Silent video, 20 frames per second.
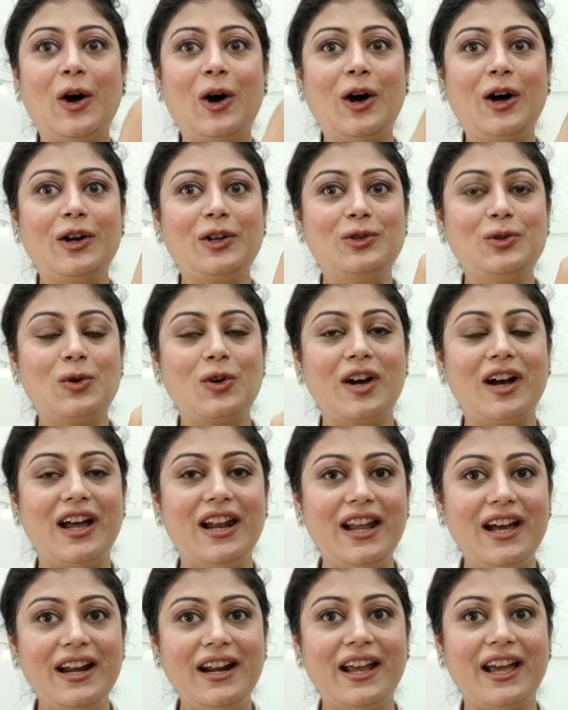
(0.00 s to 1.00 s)
और जो
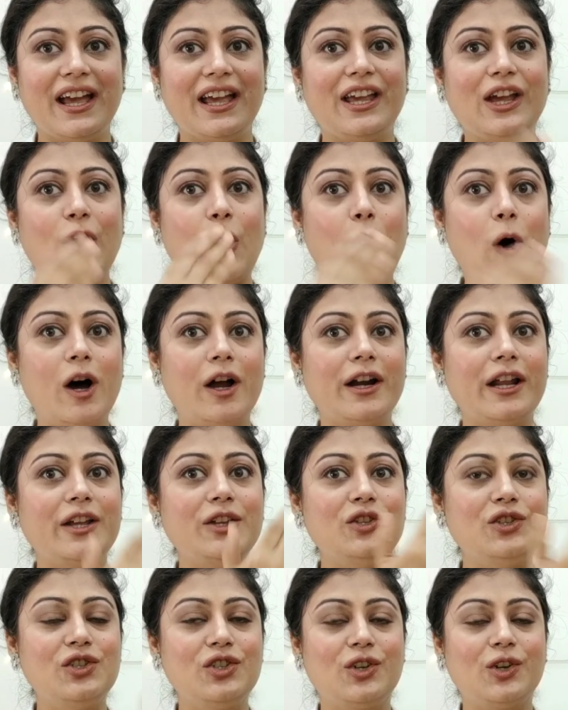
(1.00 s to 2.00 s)
कलर है ये
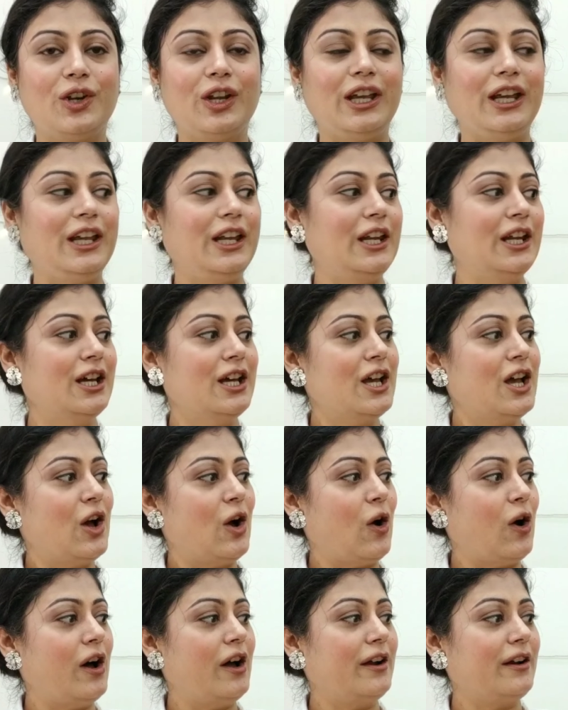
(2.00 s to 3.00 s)
ऑरेंज ग्रीन
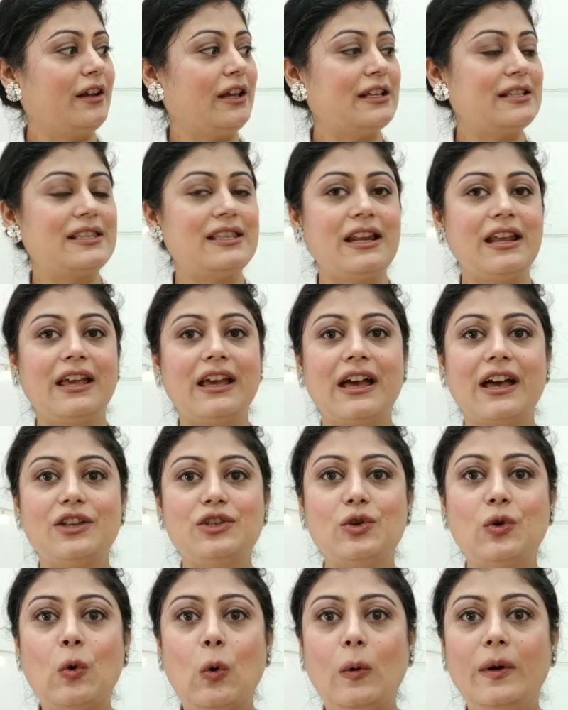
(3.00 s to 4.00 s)
और इस तरीके का
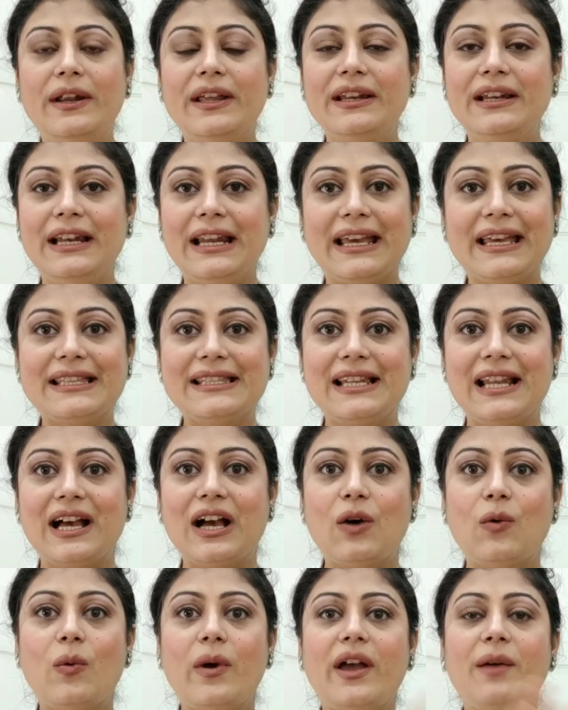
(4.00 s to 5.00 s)
जो गोल्डन लेस
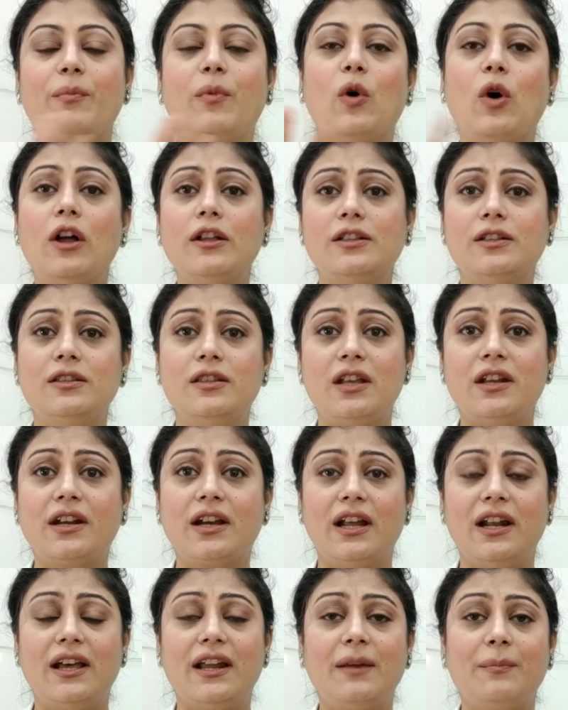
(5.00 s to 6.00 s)
लगा हुआ है बहुत सुंदर
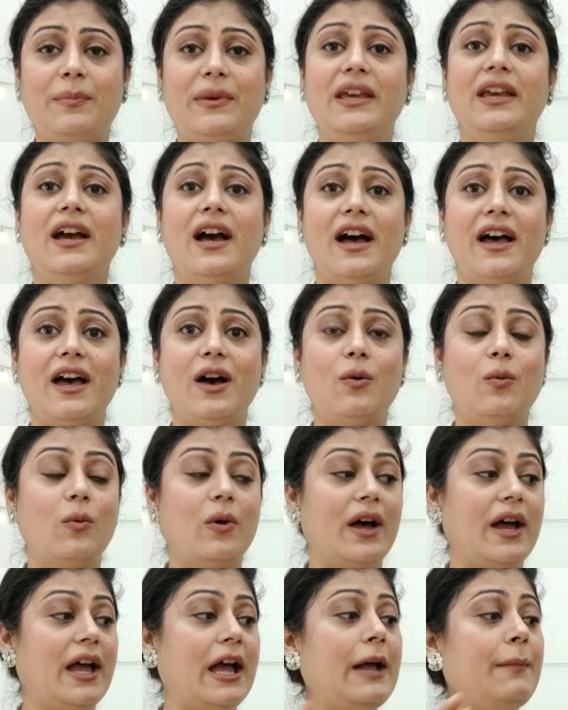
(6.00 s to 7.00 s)
कलर भी आया
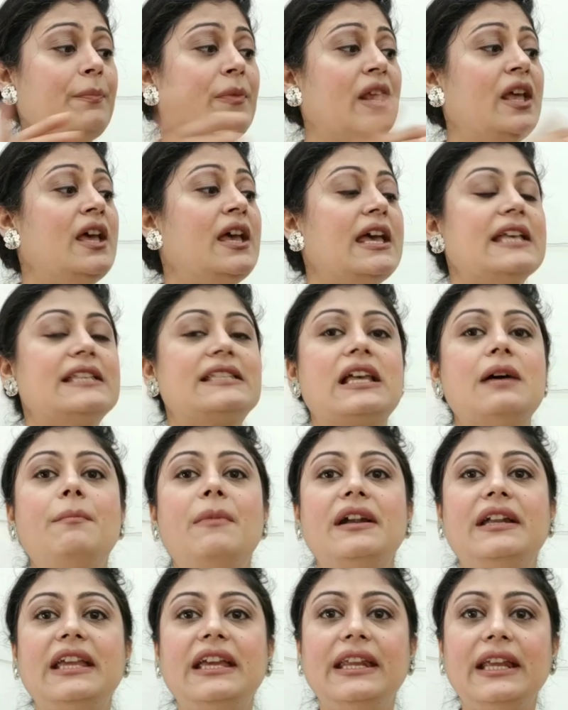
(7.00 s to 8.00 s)
हुआ है इसका
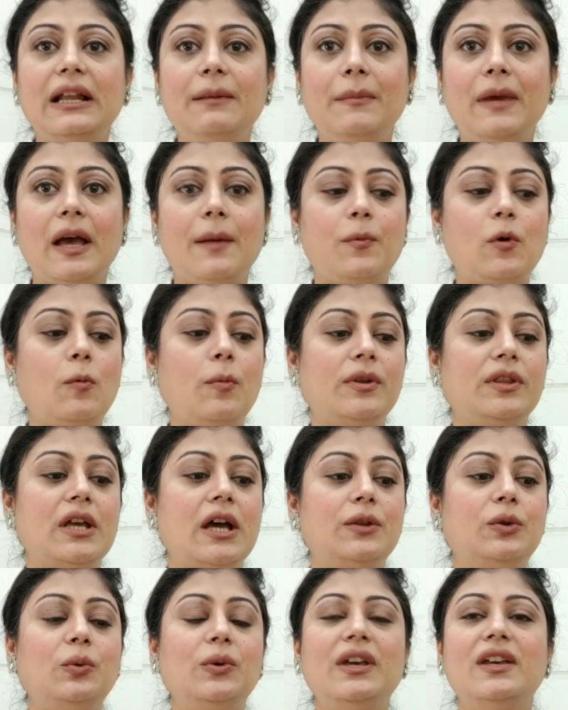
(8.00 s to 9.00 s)
मटेरियल मैं आपको
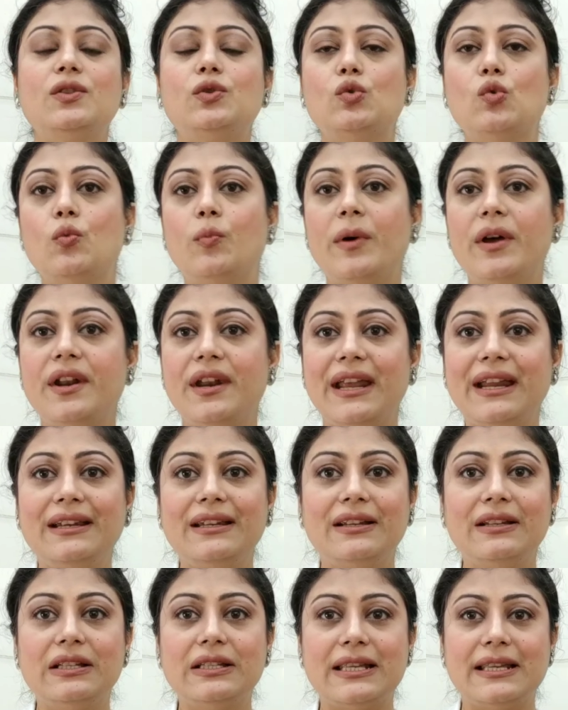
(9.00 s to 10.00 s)
बता दूँ ये सुपर
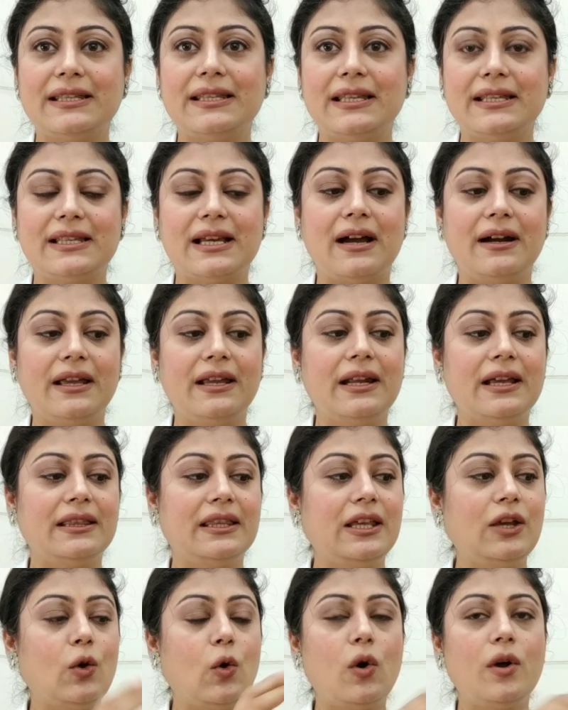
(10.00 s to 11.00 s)
नेट जैसे साड़ी
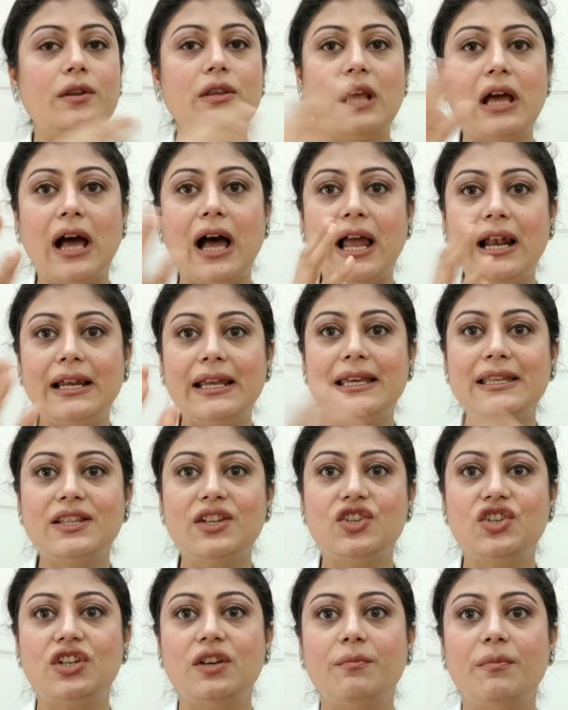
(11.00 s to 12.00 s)
रहती है और हल्की
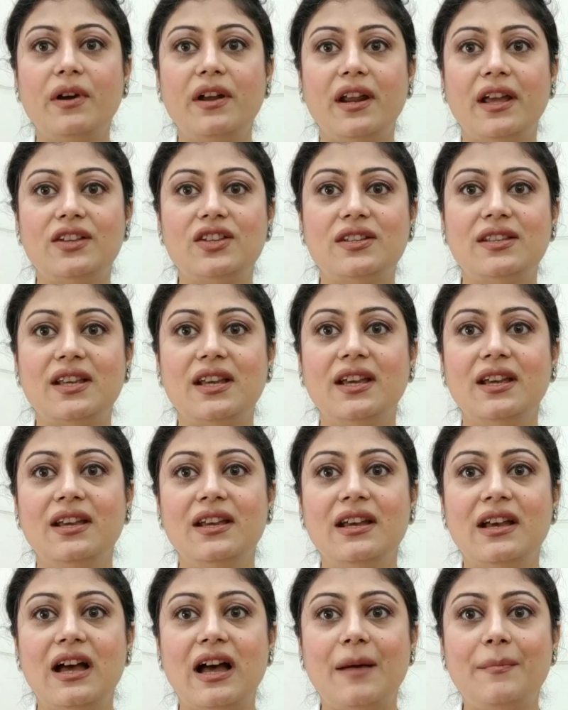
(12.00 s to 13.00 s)
सी शिमर है जिसे
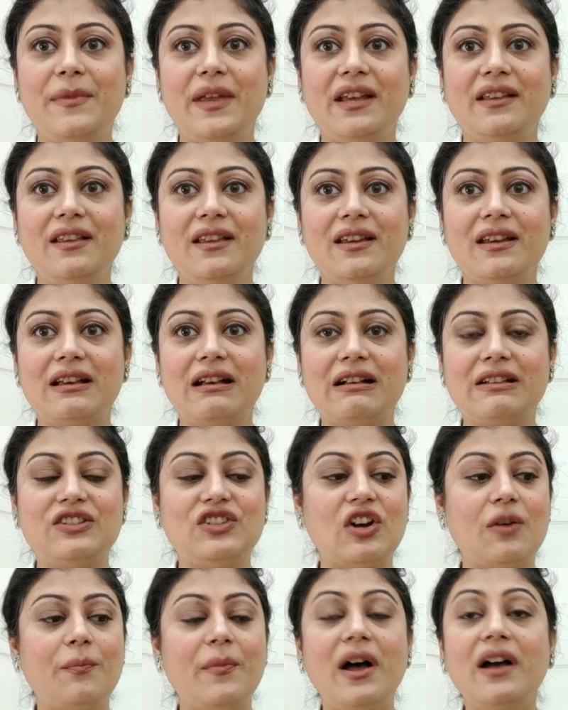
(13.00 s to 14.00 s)
आप देख रहे हैं
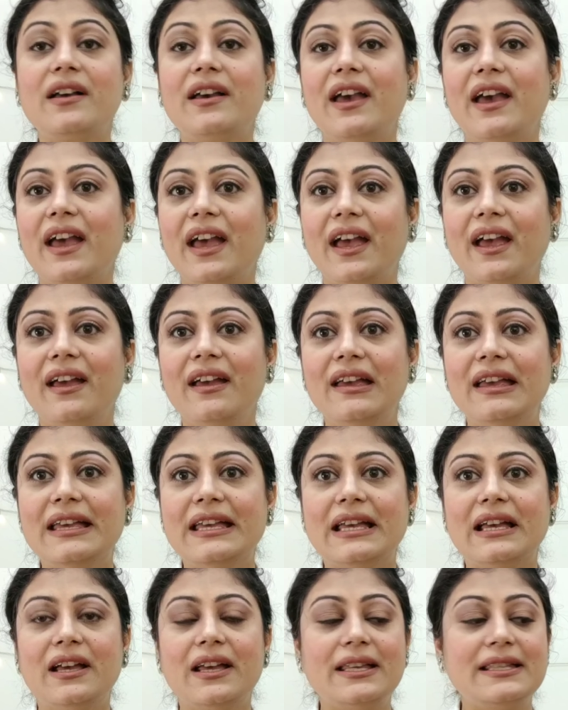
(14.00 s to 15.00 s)
चमक है
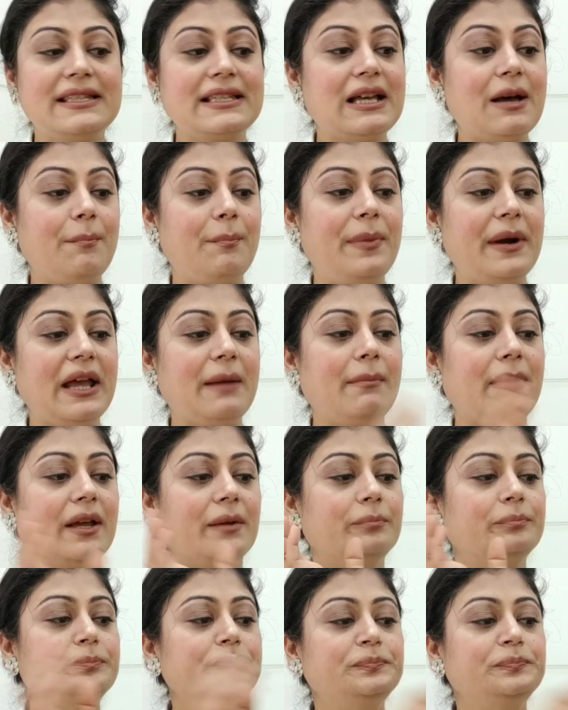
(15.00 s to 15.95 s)
इस कपड़े में